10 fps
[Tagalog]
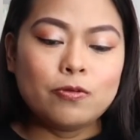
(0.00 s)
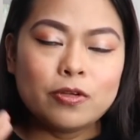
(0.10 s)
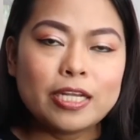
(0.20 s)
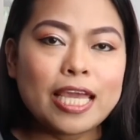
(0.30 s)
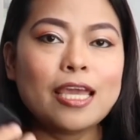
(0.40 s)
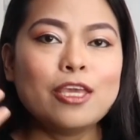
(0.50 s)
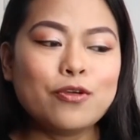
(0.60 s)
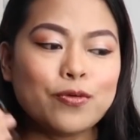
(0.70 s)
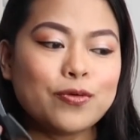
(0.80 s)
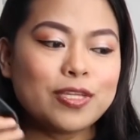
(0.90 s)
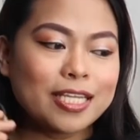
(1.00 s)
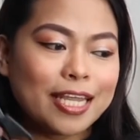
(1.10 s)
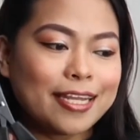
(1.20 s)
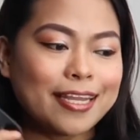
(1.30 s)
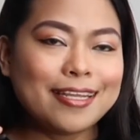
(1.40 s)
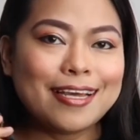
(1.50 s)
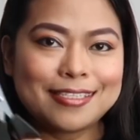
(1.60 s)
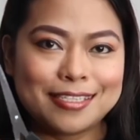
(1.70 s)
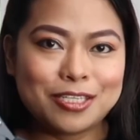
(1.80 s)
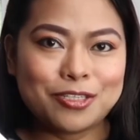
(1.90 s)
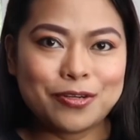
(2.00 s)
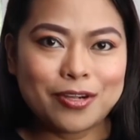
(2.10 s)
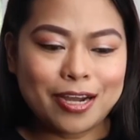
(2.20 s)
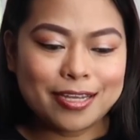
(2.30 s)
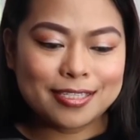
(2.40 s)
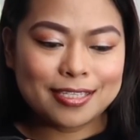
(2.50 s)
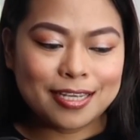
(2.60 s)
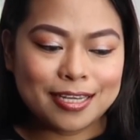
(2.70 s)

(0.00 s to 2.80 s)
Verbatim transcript: you needed a scissor, guys.